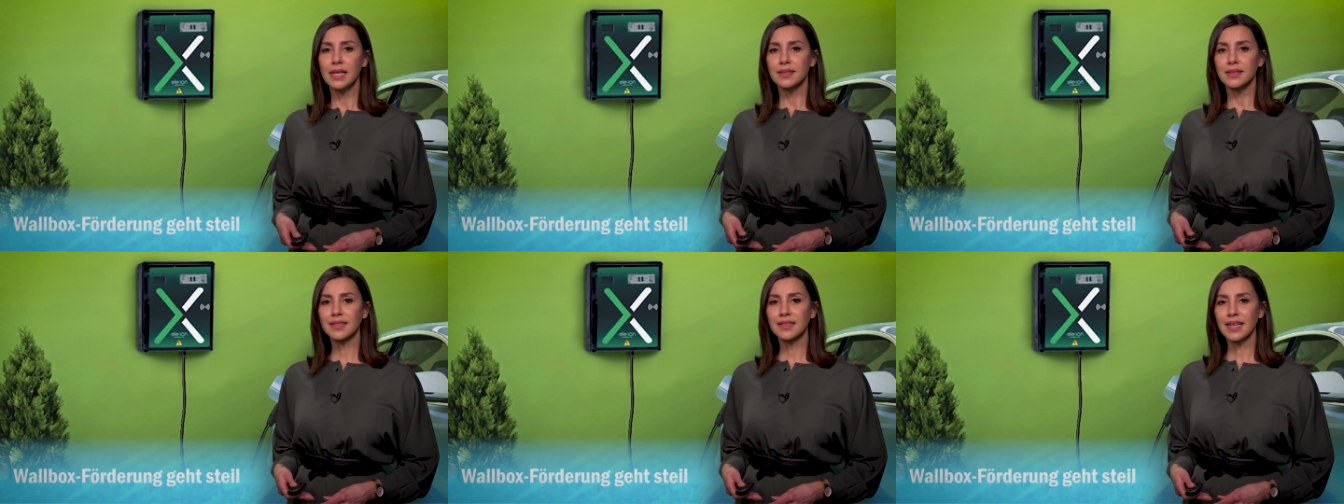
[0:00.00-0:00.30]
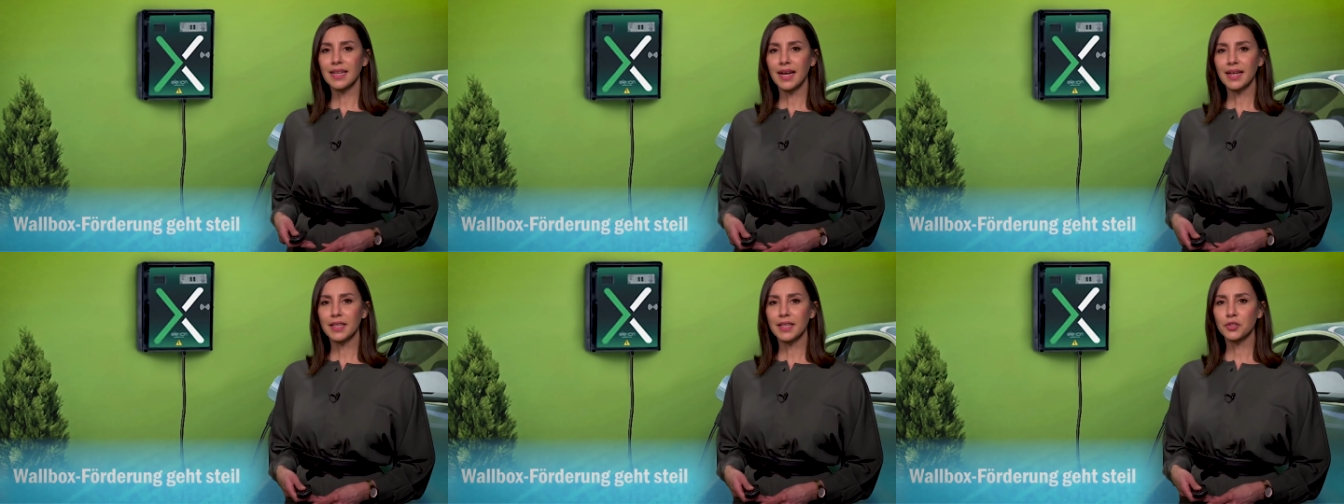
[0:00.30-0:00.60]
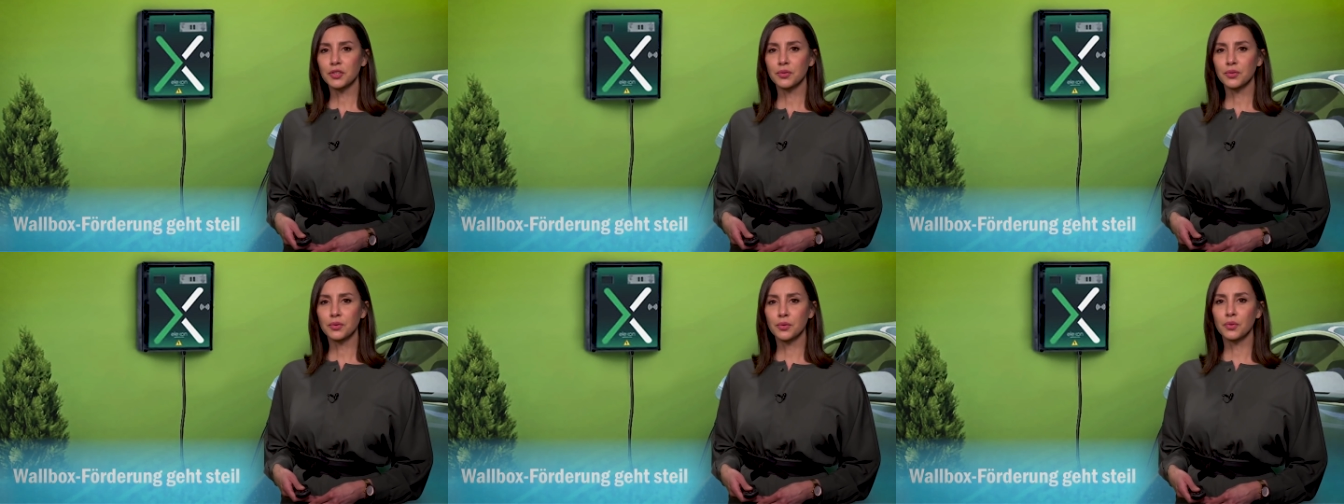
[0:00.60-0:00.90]
sind
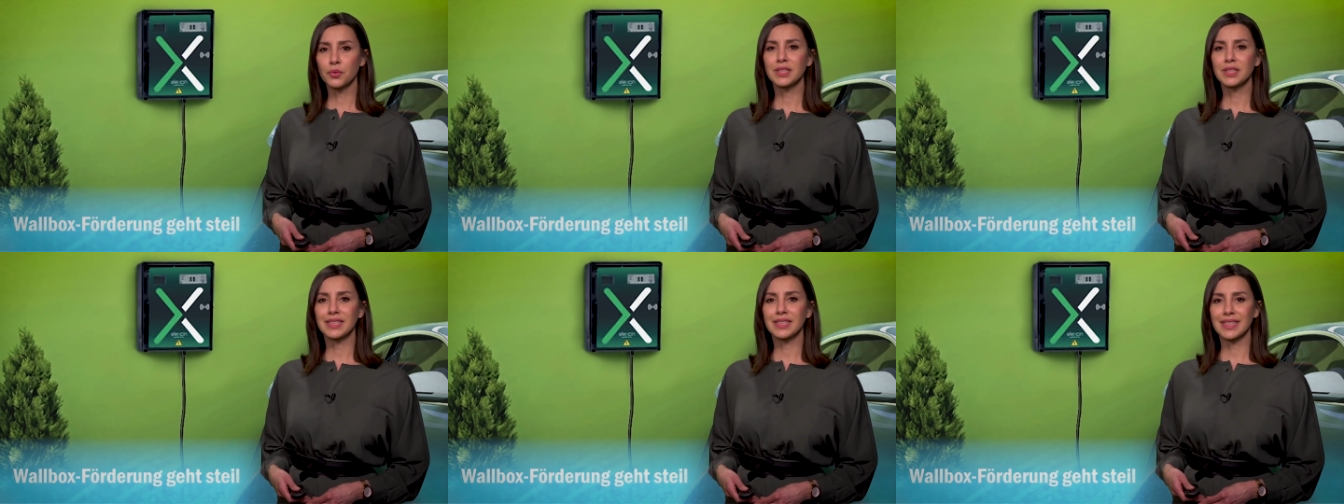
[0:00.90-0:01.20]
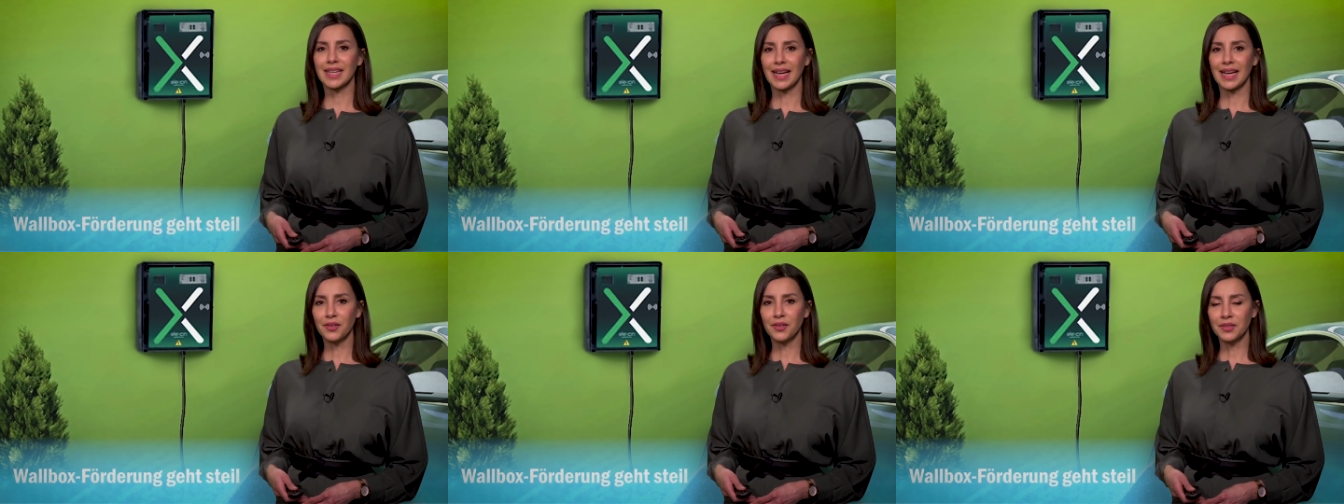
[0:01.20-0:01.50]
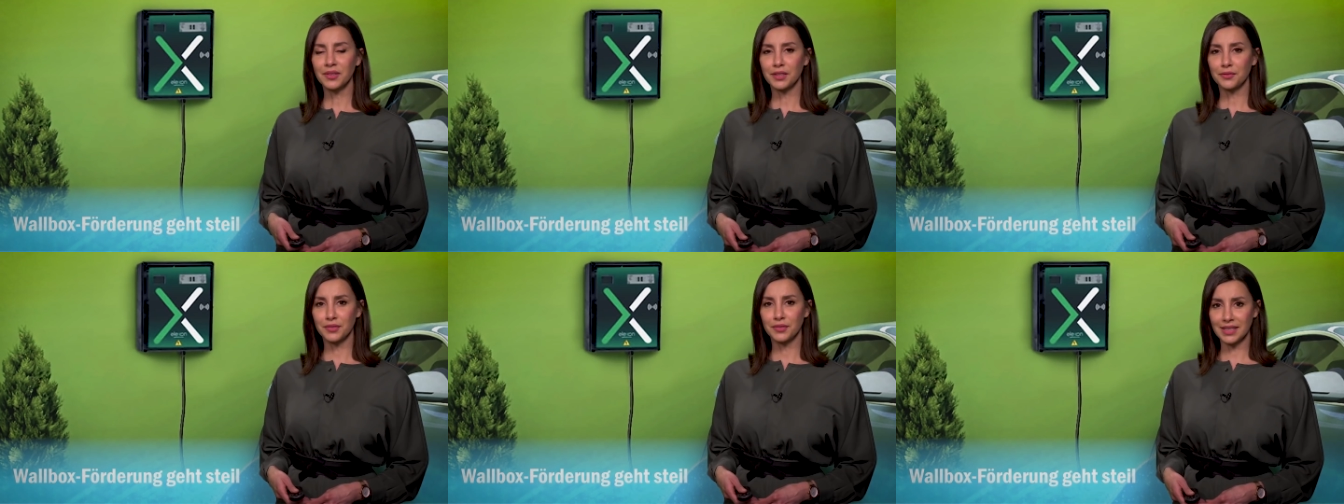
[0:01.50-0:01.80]
daher schon rund
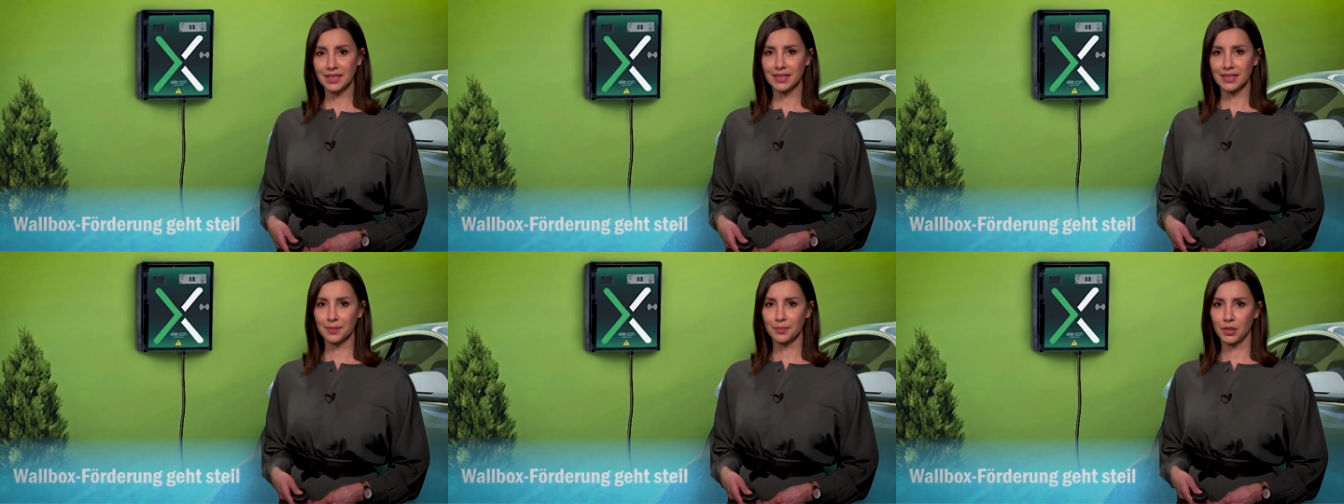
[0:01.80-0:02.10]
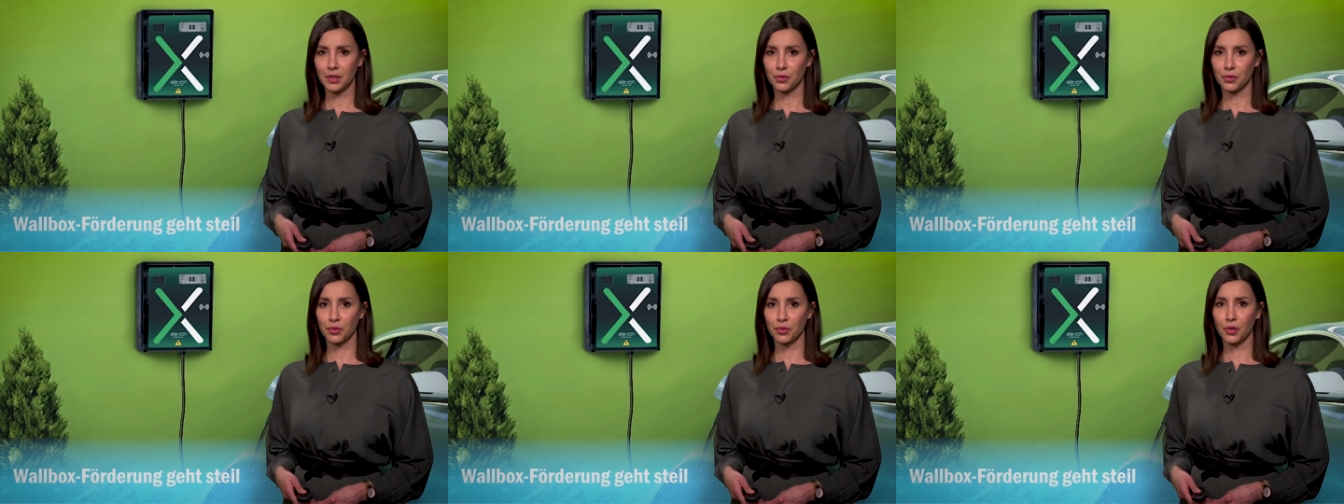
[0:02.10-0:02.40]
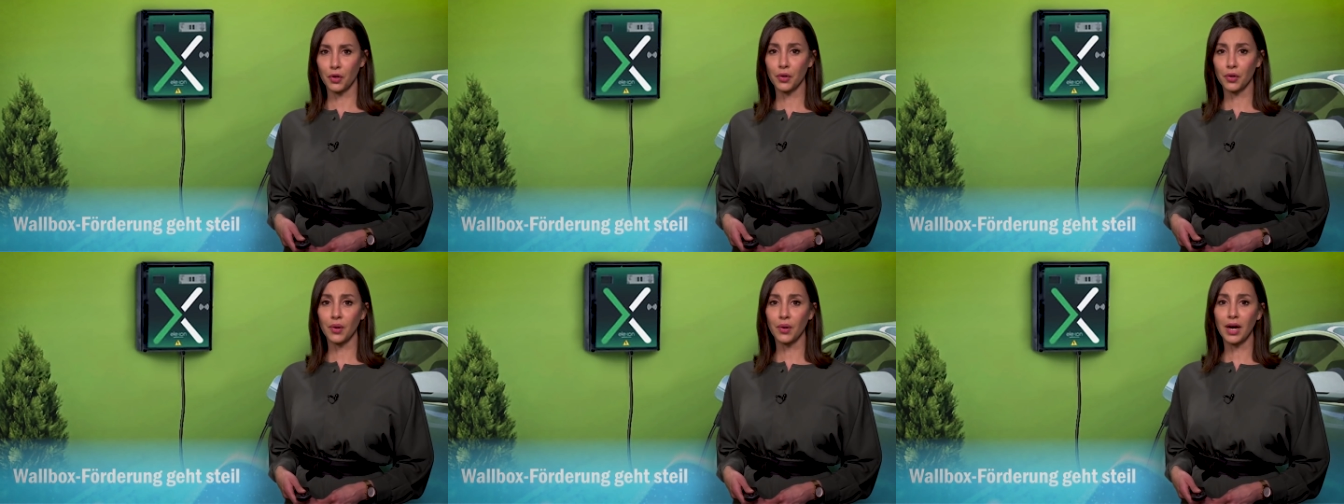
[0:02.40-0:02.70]
340
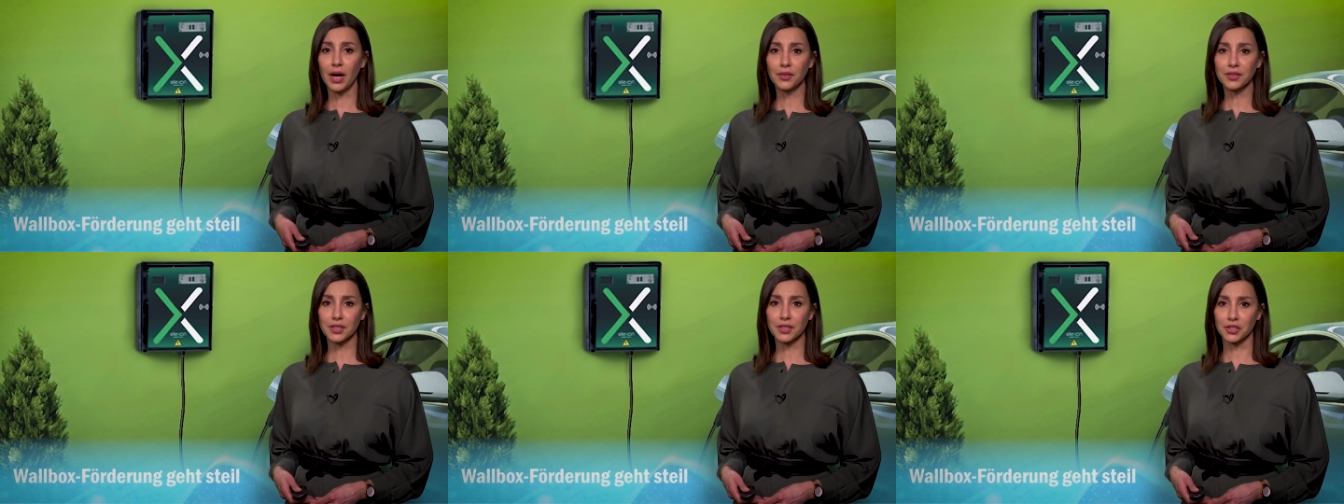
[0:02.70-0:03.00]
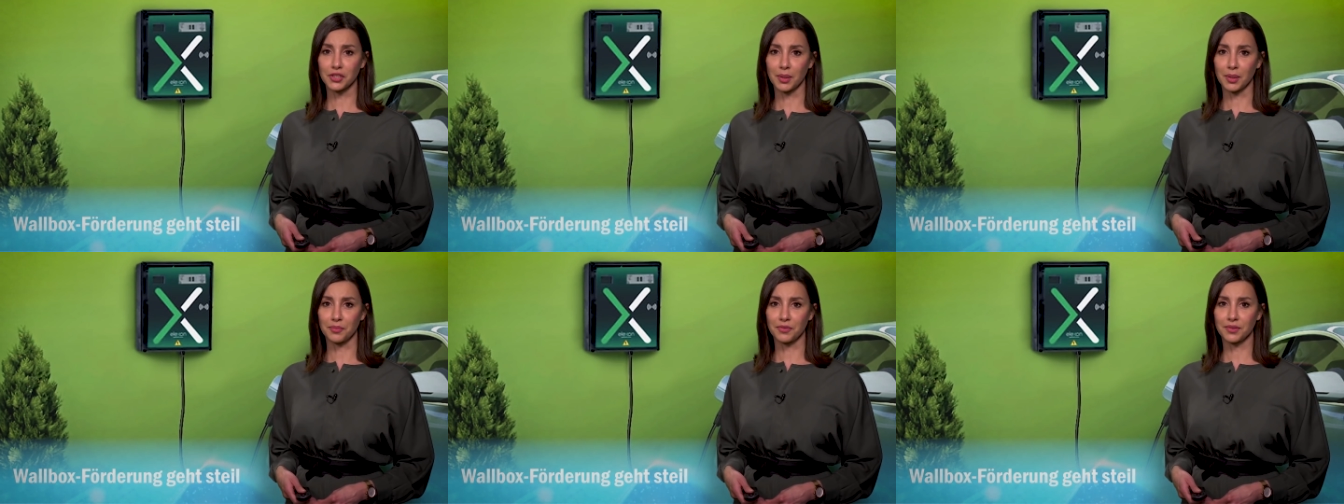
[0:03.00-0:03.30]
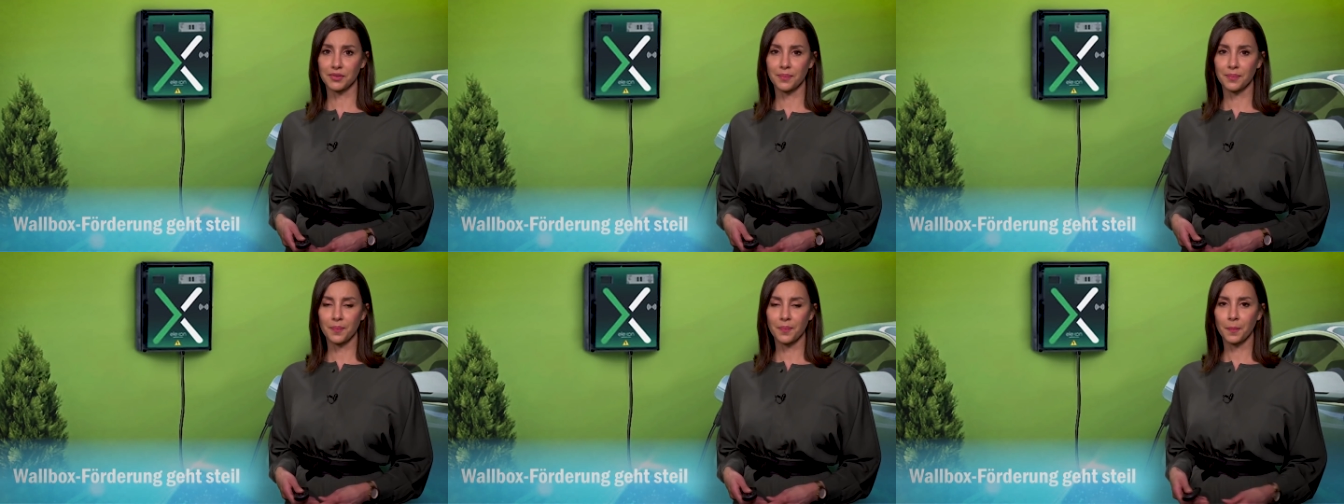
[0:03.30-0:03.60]
Millionen Euro
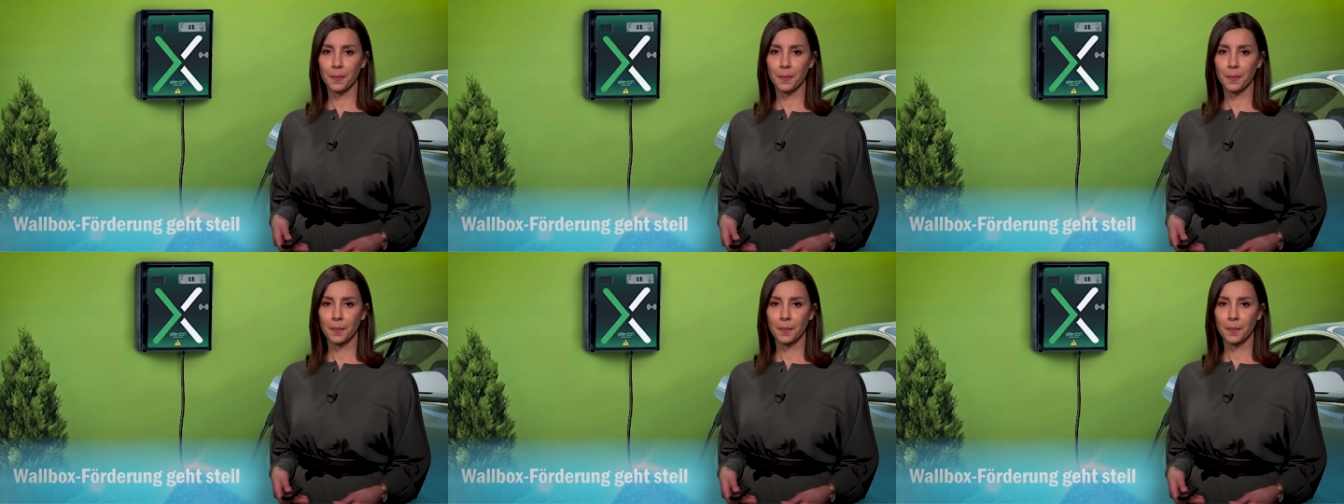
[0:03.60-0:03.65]
ausgeschöpft.